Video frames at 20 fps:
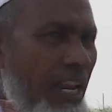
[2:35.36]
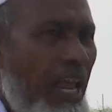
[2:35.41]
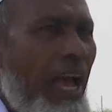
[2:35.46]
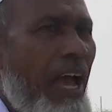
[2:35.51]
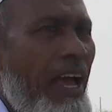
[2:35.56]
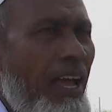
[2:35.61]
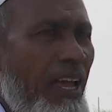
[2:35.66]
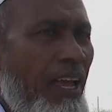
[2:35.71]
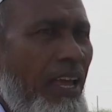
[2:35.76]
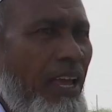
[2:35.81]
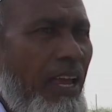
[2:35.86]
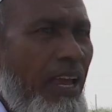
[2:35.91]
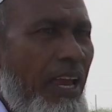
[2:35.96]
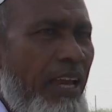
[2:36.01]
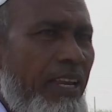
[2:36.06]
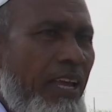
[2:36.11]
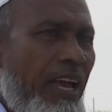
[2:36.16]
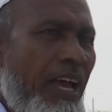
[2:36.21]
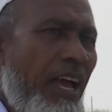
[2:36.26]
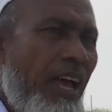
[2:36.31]
না
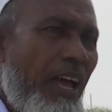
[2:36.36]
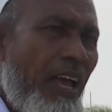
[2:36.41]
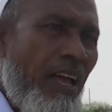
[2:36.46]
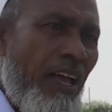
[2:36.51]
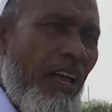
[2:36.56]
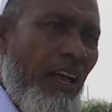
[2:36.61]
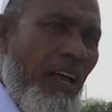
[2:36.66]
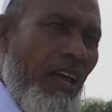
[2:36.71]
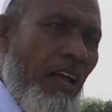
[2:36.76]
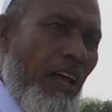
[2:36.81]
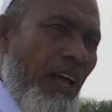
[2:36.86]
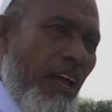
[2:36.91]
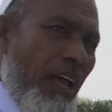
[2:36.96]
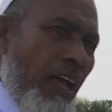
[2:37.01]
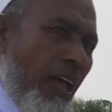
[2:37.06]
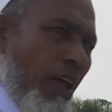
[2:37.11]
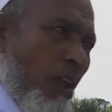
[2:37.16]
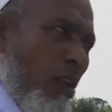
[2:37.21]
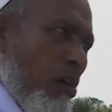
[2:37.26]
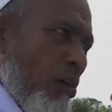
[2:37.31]
এটা
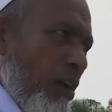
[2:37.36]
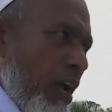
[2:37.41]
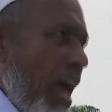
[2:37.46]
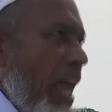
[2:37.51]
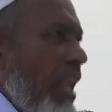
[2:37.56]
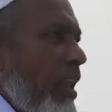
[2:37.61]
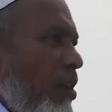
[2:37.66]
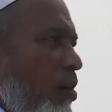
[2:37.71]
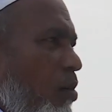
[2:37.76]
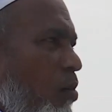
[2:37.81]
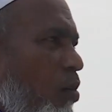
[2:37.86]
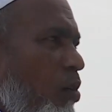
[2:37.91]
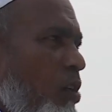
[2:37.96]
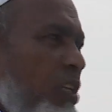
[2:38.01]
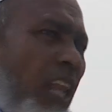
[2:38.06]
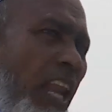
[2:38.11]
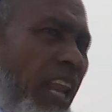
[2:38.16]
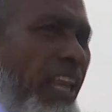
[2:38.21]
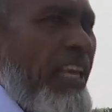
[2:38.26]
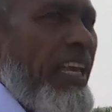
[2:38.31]
খাল
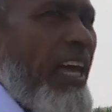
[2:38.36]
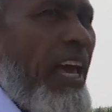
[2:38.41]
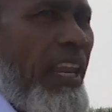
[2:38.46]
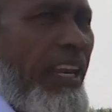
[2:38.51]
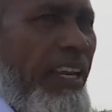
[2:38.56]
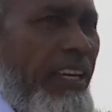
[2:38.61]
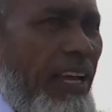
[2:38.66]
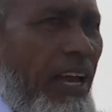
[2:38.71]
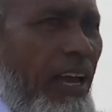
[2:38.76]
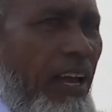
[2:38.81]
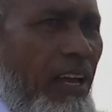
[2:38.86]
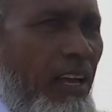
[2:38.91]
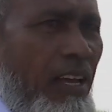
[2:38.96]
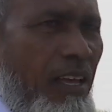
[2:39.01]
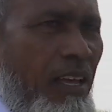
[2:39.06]
অরিজিনালি খাল এটা